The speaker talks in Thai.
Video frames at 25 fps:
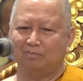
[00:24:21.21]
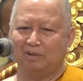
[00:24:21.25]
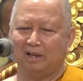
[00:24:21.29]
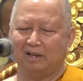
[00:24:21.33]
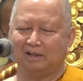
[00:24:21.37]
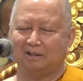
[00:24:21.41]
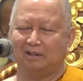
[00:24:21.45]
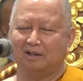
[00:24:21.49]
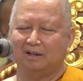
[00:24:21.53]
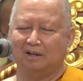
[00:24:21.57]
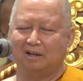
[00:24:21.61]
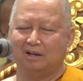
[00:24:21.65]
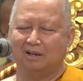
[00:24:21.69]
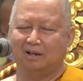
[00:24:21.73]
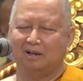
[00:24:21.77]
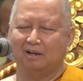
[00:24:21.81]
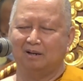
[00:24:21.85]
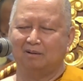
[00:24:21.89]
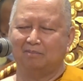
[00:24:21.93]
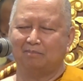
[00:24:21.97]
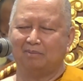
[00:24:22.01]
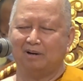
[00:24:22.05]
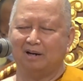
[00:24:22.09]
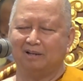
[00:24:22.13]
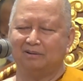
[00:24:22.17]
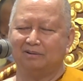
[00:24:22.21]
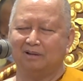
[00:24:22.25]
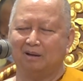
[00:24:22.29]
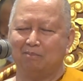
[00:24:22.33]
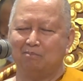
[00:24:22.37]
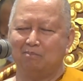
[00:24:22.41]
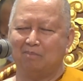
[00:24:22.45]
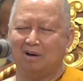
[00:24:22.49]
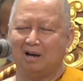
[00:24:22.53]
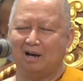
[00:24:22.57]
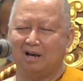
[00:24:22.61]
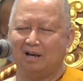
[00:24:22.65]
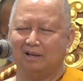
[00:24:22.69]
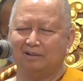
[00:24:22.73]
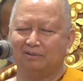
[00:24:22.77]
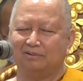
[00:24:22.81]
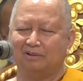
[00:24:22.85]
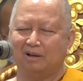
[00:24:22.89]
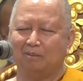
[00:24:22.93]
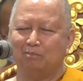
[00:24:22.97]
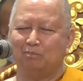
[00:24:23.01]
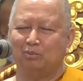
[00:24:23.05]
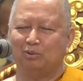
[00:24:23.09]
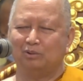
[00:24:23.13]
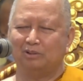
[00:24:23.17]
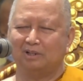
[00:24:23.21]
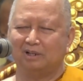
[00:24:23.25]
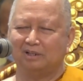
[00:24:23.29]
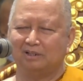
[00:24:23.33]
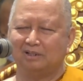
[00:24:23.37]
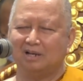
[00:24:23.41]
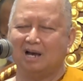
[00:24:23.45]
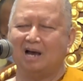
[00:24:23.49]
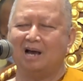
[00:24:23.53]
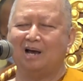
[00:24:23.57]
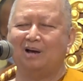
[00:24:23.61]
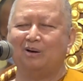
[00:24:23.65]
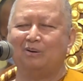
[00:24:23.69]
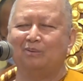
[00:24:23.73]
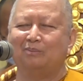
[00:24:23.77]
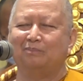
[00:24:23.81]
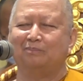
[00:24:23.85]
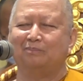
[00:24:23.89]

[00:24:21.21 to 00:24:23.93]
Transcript: มเด็จพระสัมมาสัมพุทธเจ้า